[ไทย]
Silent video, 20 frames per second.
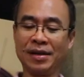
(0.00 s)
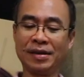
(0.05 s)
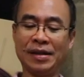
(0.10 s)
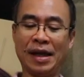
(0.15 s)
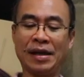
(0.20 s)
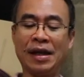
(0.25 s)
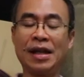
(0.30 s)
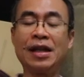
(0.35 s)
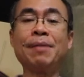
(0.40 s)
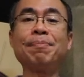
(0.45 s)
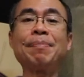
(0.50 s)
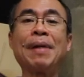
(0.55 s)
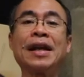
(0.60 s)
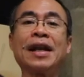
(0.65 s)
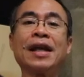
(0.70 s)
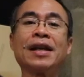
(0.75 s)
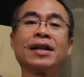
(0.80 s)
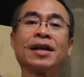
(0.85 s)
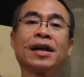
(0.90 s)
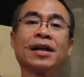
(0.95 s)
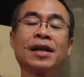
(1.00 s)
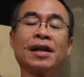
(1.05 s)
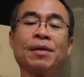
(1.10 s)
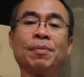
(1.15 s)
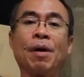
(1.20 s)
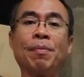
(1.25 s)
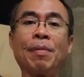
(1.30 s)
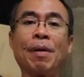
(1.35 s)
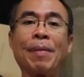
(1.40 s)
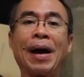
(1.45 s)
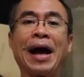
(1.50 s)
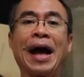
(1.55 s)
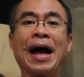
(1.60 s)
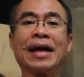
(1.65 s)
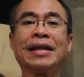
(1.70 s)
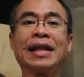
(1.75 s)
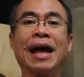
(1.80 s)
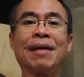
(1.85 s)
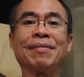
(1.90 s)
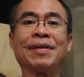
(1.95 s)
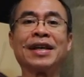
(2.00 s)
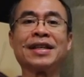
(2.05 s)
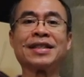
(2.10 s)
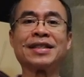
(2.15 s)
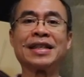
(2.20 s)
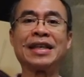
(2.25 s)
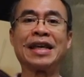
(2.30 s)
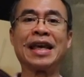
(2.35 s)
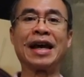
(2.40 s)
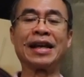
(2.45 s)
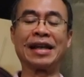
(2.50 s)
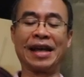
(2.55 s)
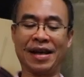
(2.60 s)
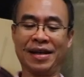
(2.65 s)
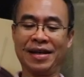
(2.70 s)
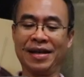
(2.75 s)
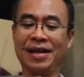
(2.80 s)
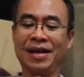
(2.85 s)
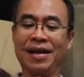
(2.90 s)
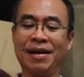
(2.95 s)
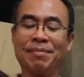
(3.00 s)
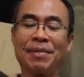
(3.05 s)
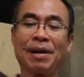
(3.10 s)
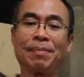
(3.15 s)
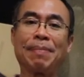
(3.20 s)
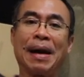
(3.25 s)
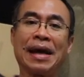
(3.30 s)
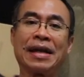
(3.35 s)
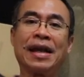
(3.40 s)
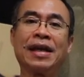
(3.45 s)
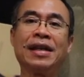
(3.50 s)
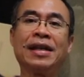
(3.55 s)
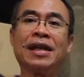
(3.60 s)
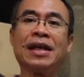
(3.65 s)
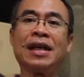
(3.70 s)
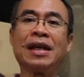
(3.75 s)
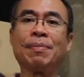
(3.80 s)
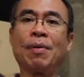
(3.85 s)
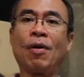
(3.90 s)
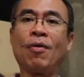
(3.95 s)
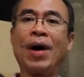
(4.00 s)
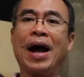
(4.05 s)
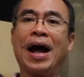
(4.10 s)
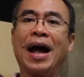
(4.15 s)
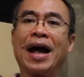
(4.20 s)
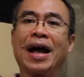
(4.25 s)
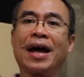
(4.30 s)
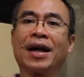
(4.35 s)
แต่ที่นี่ประเด็นก็คือพอมันมาขายแถบเอเชียเนี่ยมันไปได้ดี เพราะว่า